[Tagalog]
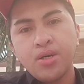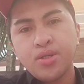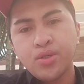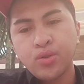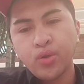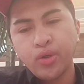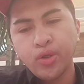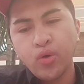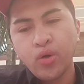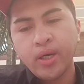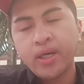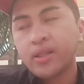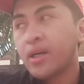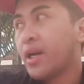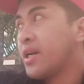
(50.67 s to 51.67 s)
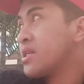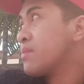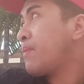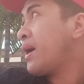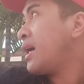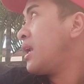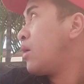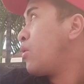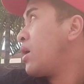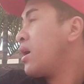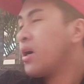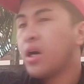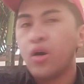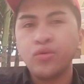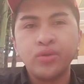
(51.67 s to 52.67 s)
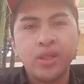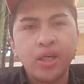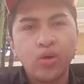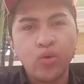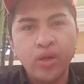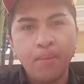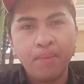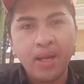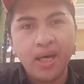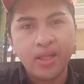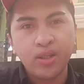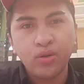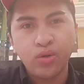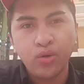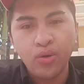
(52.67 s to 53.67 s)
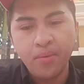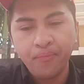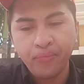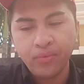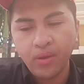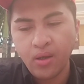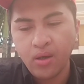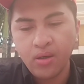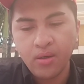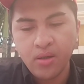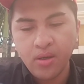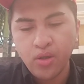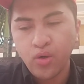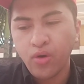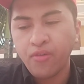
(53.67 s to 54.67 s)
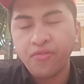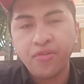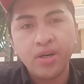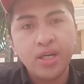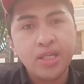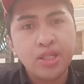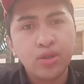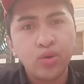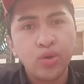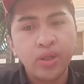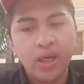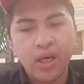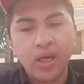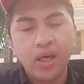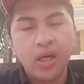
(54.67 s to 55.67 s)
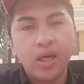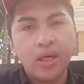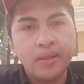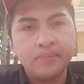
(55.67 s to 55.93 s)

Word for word: So yung Qatar is pangalawang country ko na pala to. Yung first ko na